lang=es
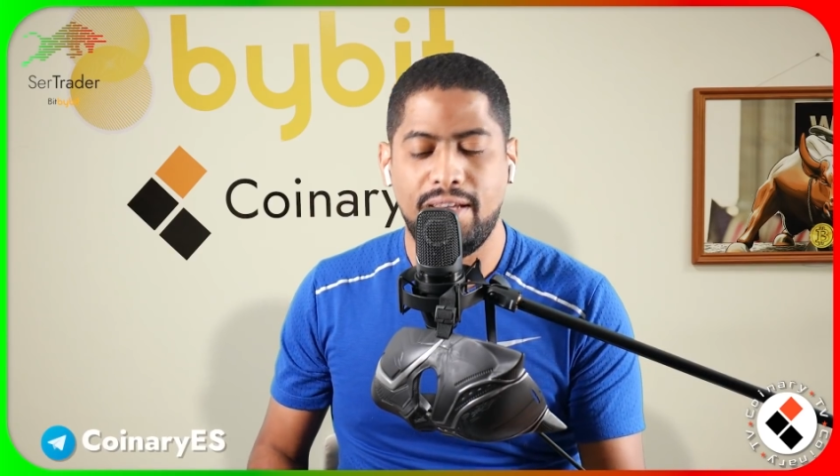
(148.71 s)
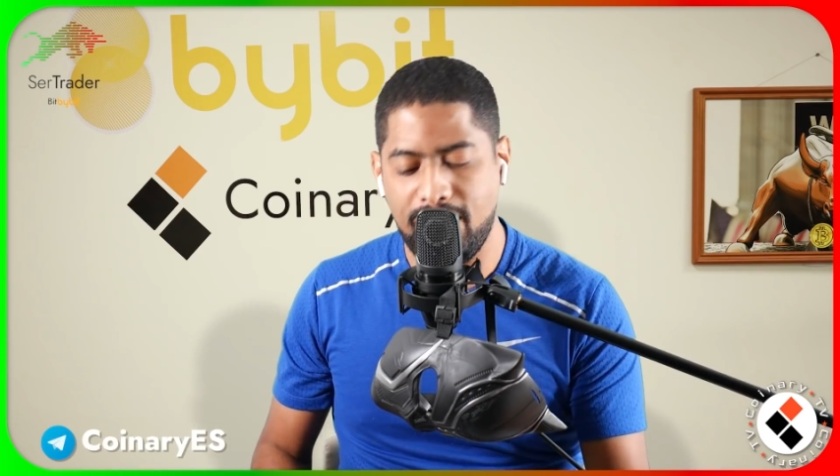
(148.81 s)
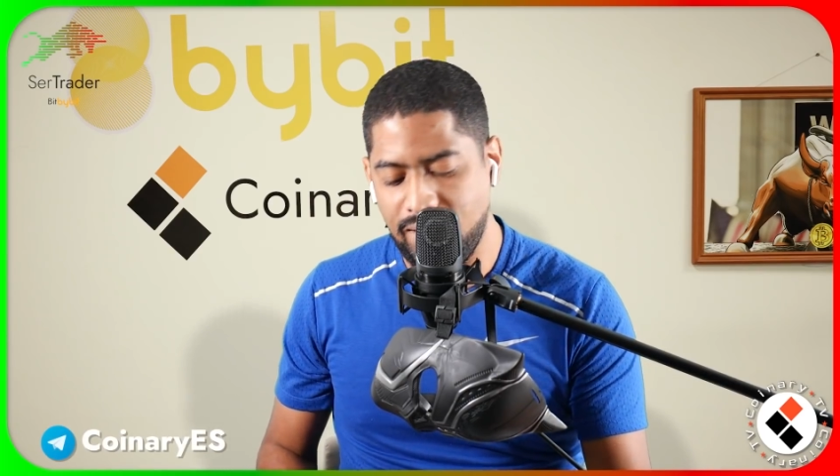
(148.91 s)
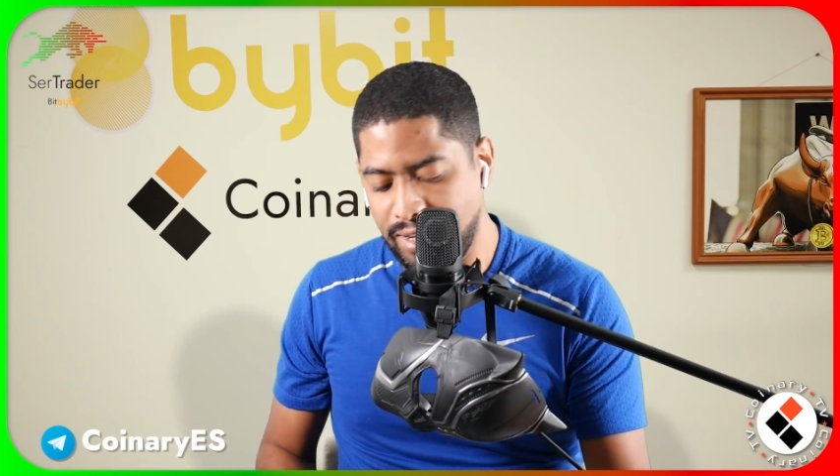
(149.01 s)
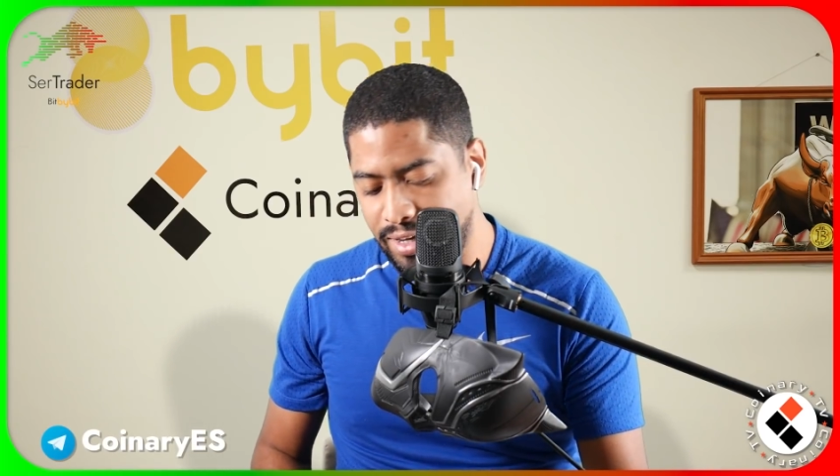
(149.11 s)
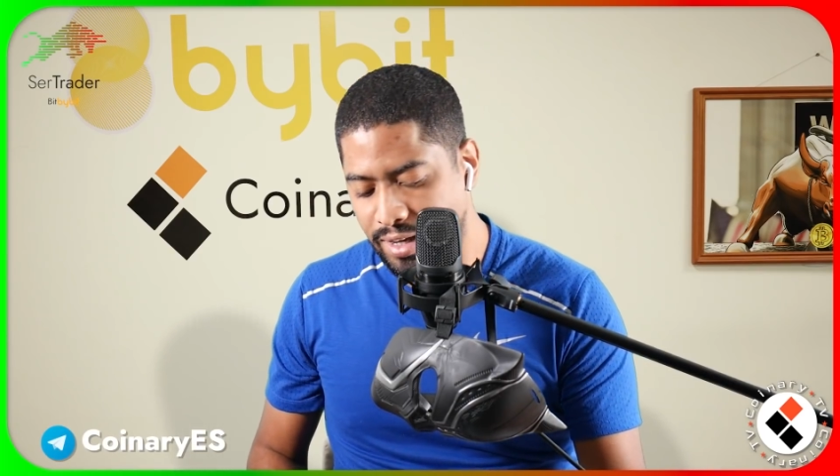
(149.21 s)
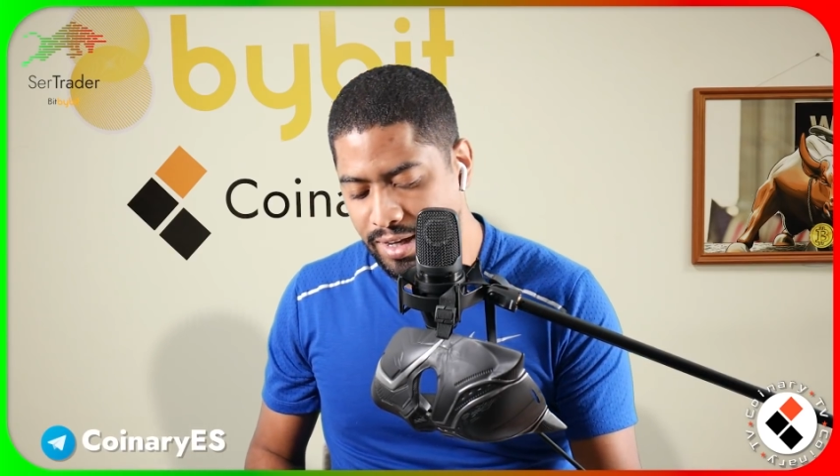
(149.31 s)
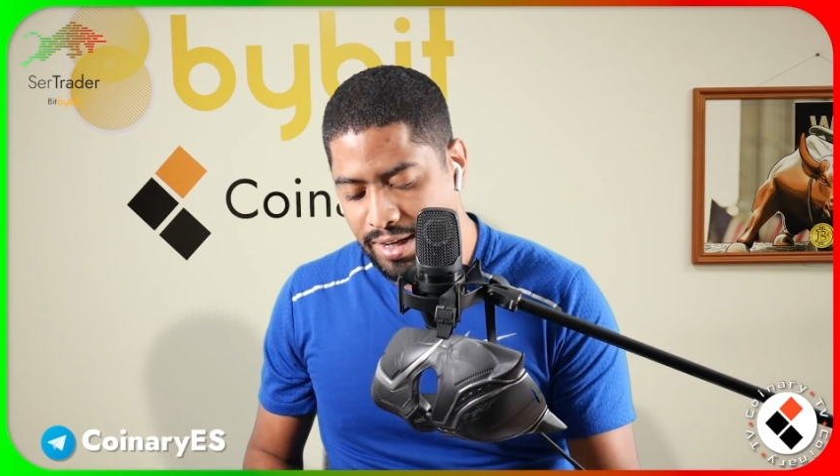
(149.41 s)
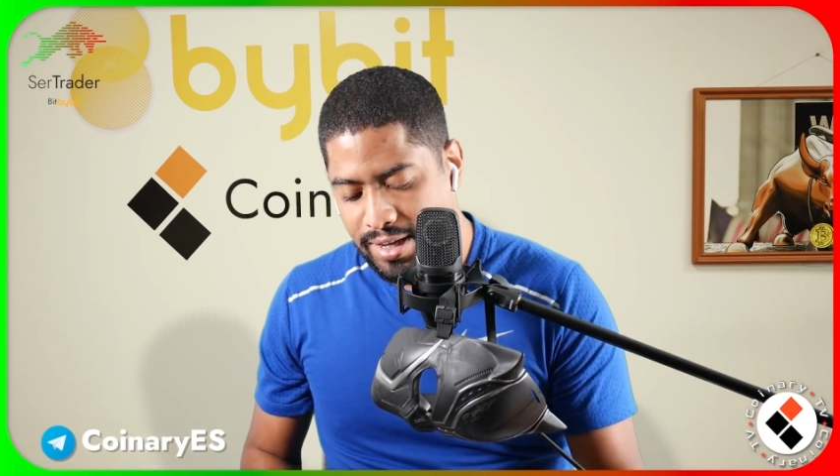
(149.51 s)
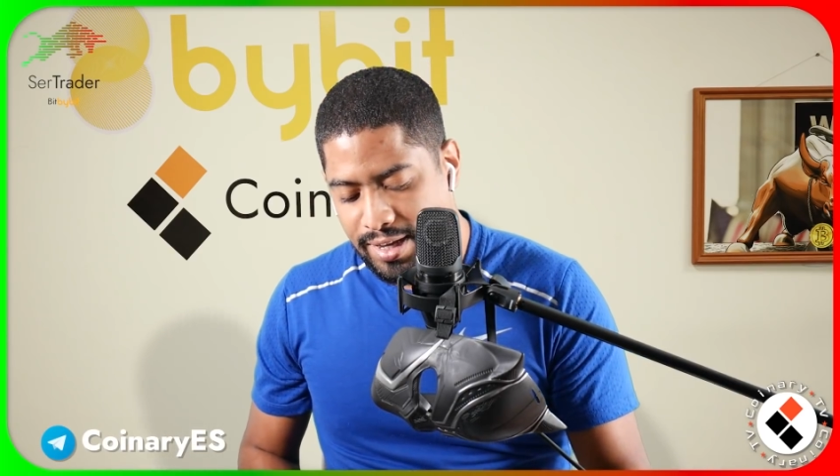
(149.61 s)
Y
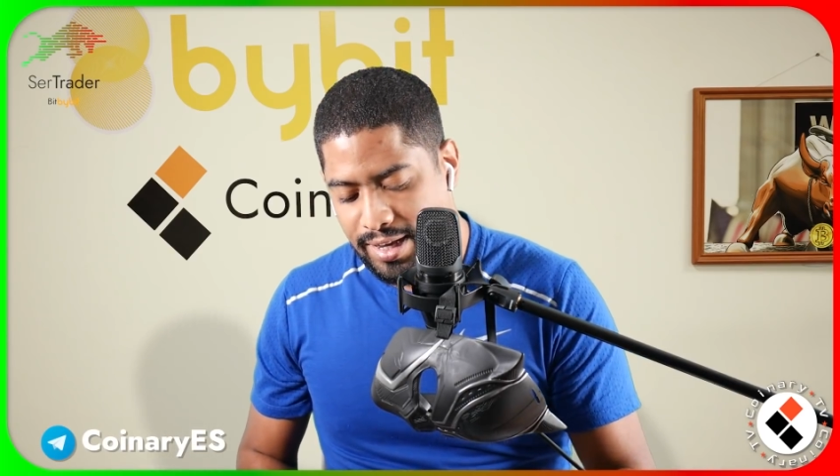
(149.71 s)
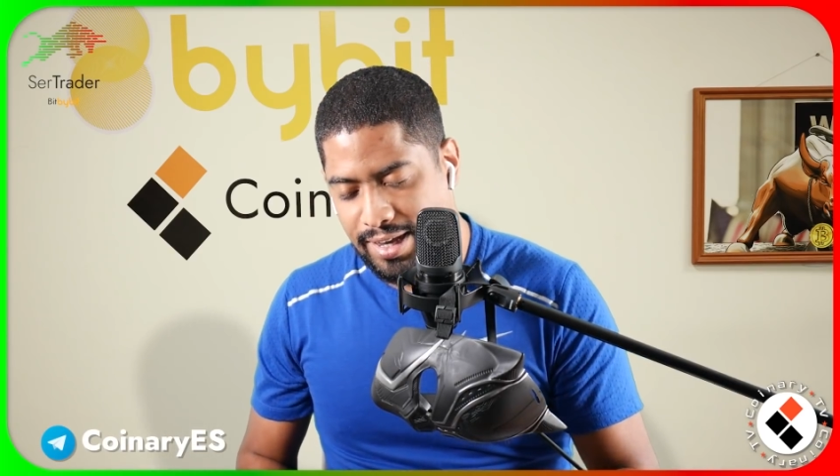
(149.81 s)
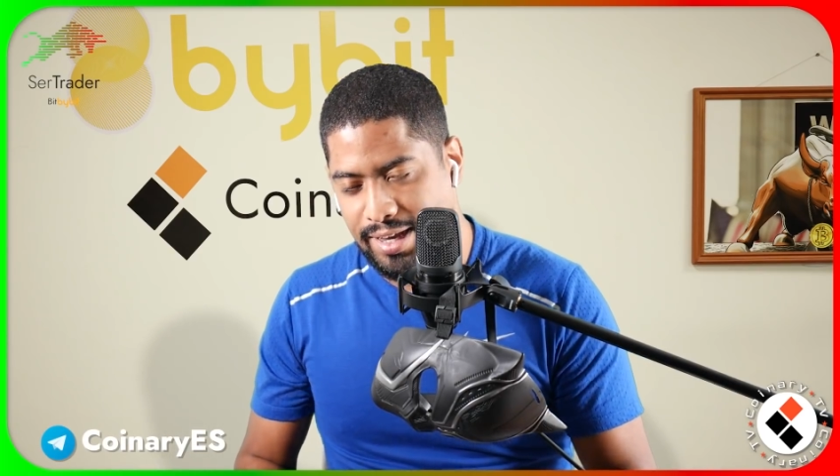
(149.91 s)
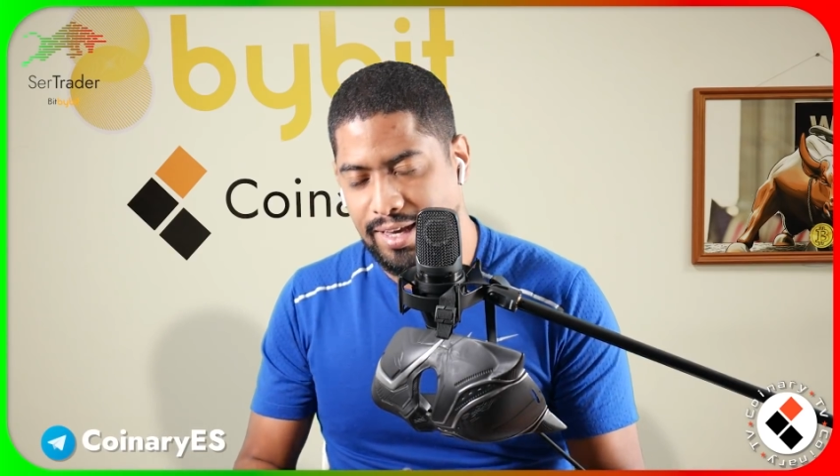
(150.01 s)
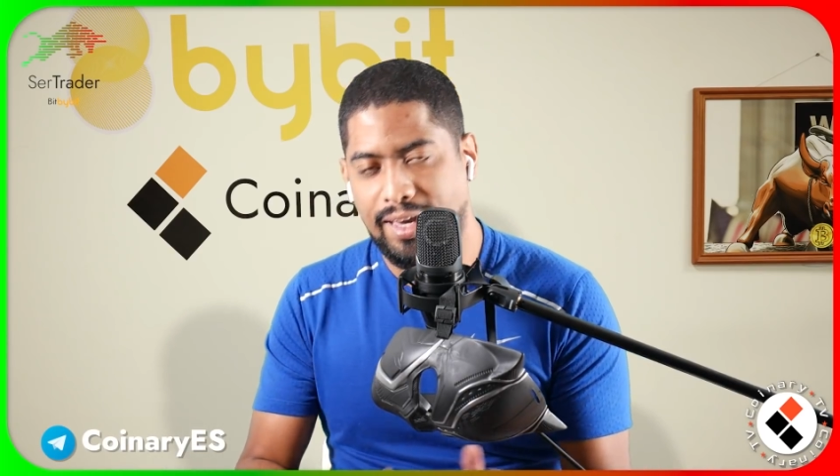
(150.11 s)
eh,